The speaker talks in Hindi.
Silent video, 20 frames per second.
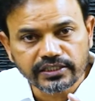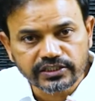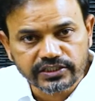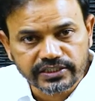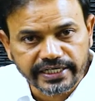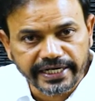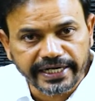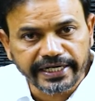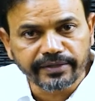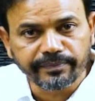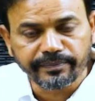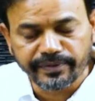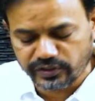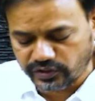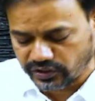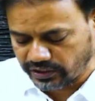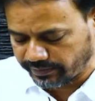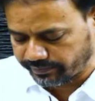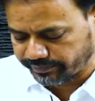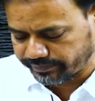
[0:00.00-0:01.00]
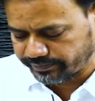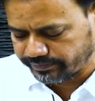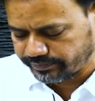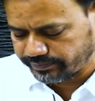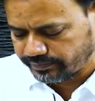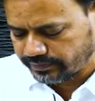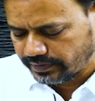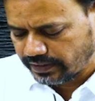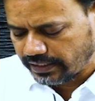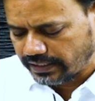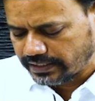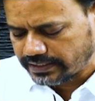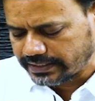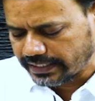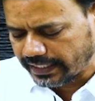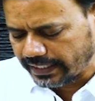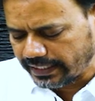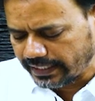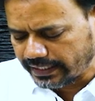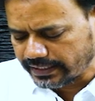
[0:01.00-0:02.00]
स्टेट म्यूज़ियम
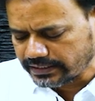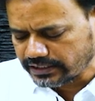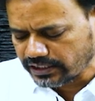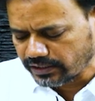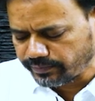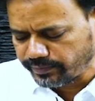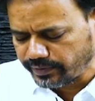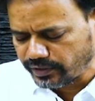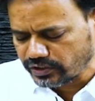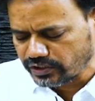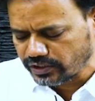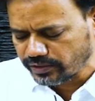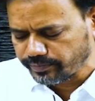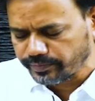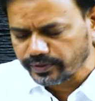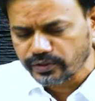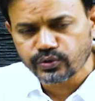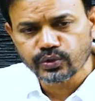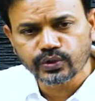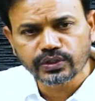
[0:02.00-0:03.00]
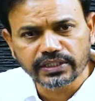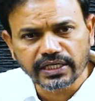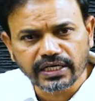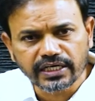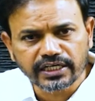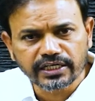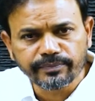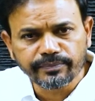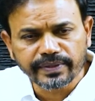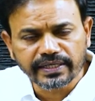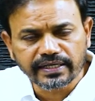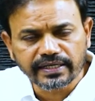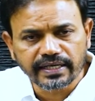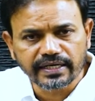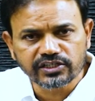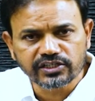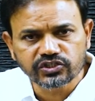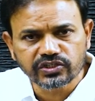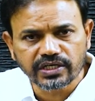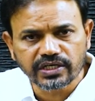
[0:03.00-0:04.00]
सालार जंग म्यूज़ियम में जो तकरीबन
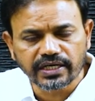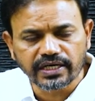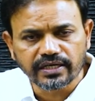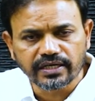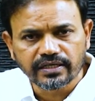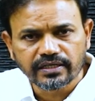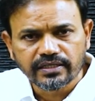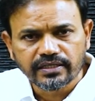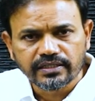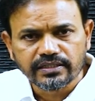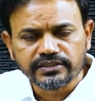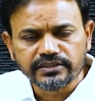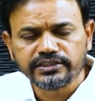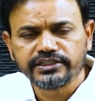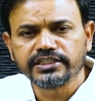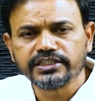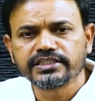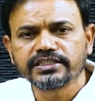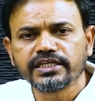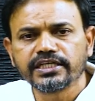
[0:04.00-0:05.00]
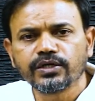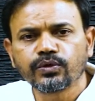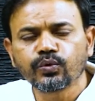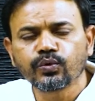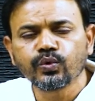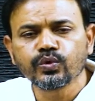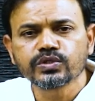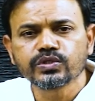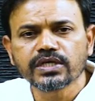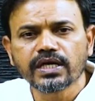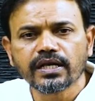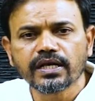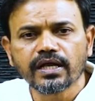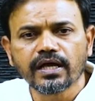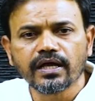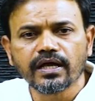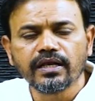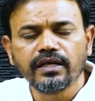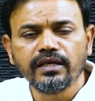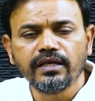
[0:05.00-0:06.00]
कलेक्शन है जिससे रोज़ाना
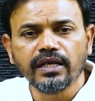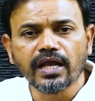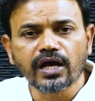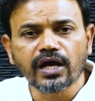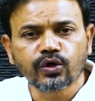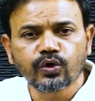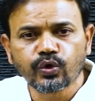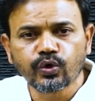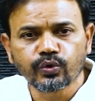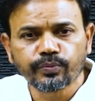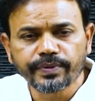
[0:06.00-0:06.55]
लाखों